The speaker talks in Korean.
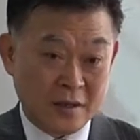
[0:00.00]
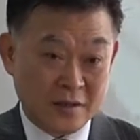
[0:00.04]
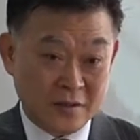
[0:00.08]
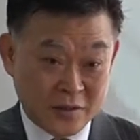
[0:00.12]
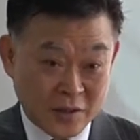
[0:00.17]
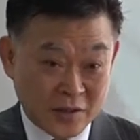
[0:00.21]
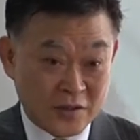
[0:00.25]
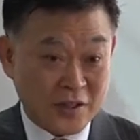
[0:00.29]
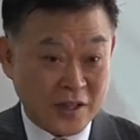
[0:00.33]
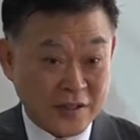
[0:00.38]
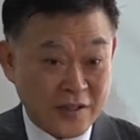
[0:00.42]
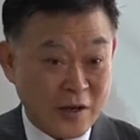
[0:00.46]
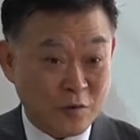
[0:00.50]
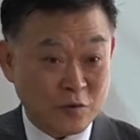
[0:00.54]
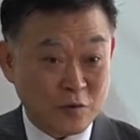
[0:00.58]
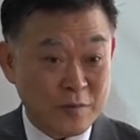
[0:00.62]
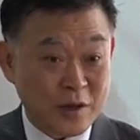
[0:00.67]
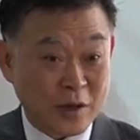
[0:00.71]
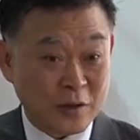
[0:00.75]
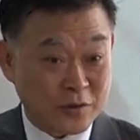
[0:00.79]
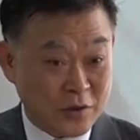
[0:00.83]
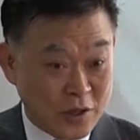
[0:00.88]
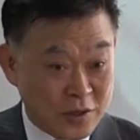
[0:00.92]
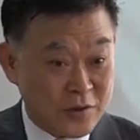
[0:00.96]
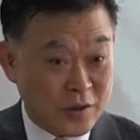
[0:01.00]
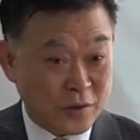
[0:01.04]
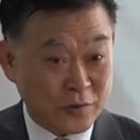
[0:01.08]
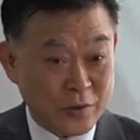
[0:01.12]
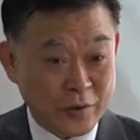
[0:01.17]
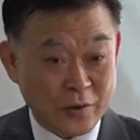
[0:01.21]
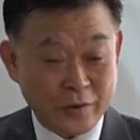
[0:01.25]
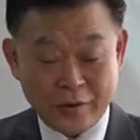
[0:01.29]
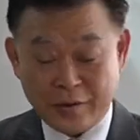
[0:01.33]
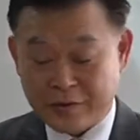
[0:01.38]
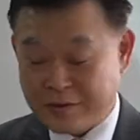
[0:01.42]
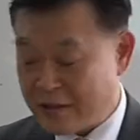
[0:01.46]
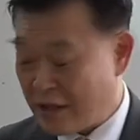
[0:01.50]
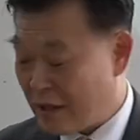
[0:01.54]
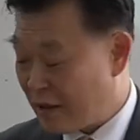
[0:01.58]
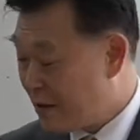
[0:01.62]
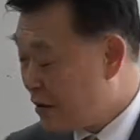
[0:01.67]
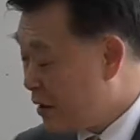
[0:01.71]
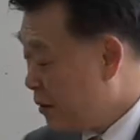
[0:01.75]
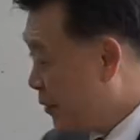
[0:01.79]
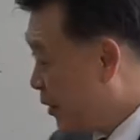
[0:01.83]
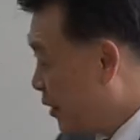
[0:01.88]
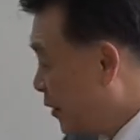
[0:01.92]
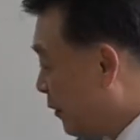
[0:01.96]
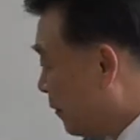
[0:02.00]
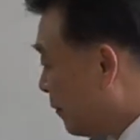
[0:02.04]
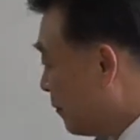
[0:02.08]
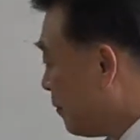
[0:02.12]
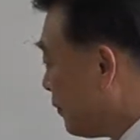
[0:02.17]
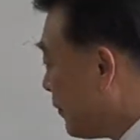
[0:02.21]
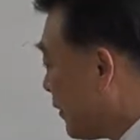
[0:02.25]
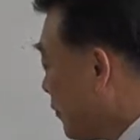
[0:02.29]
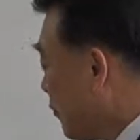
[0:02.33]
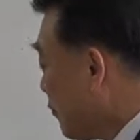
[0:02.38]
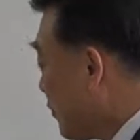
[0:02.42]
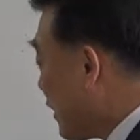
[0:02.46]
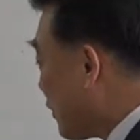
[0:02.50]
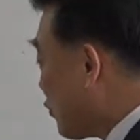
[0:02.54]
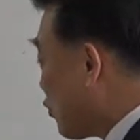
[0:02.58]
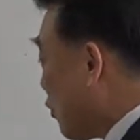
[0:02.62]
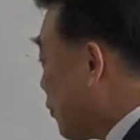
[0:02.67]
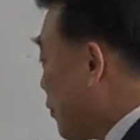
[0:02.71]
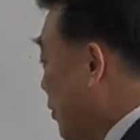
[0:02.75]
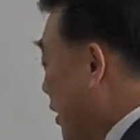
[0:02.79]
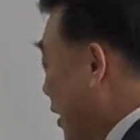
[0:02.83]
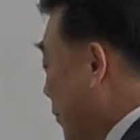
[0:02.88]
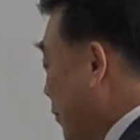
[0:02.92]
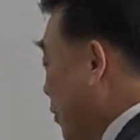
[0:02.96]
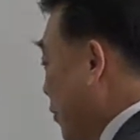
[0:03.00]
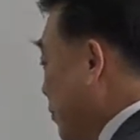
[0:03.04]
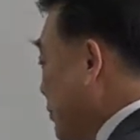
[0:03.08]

여기 사단의 운명은 결정된 거예요. 자, 그러면 우리가 도표를 한번